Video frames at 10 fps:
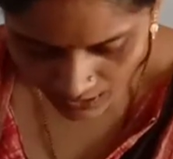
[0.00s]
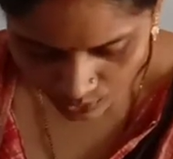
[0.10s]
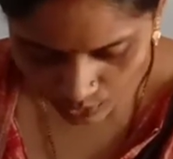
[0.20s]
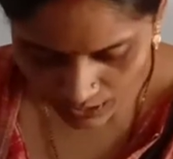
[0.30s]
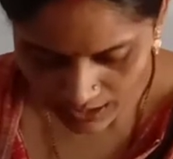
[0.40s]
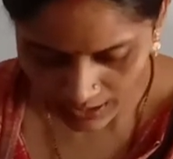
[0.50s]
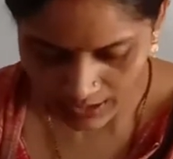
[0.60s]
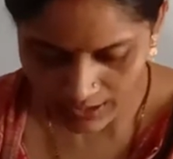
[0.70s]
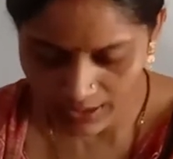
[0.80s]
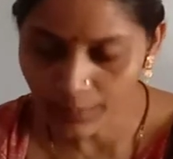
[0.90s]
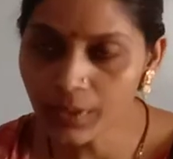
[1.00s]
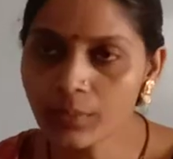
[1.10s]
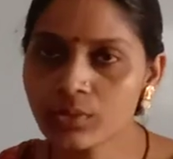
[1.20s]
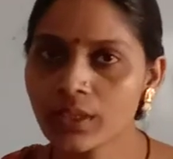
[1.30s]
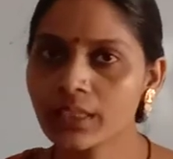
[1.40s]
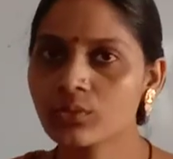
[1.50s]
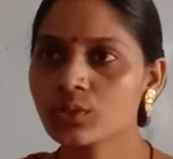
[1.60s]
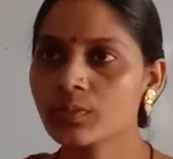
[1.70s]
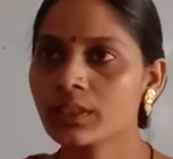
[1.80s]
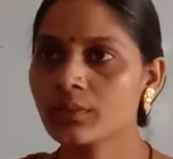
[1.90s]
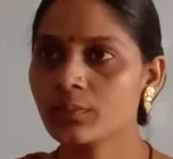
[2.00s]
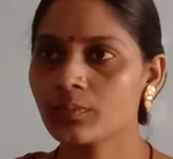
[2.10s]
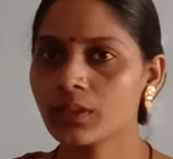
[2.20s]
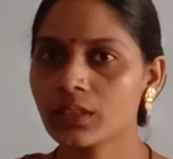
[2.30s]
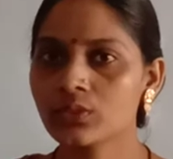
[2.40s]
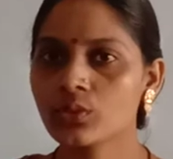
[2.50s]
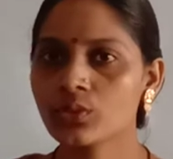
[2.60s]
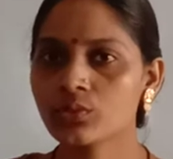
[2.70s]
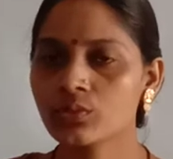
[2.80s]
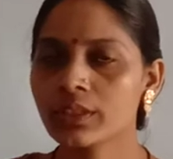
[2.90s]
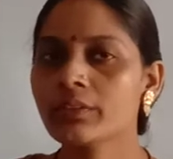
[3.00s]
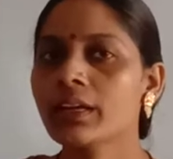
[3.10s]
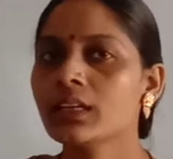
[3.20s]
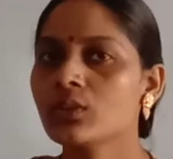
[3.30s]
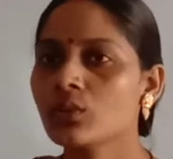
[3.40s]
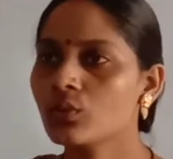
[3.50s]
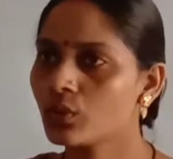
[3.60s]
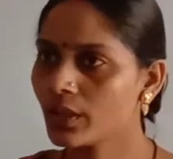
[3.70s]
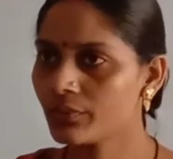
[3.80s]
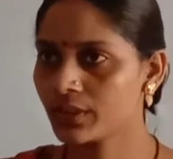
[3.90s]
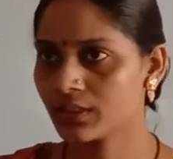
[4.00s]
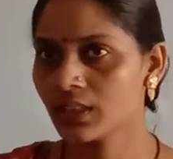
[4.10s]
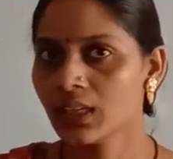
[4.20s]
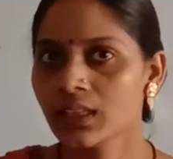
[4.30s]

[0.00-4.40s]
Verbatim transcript: तो इस तरह से जब भी हम सुनाएं तो उसमें जो सुनने वाले लोग हों या फिर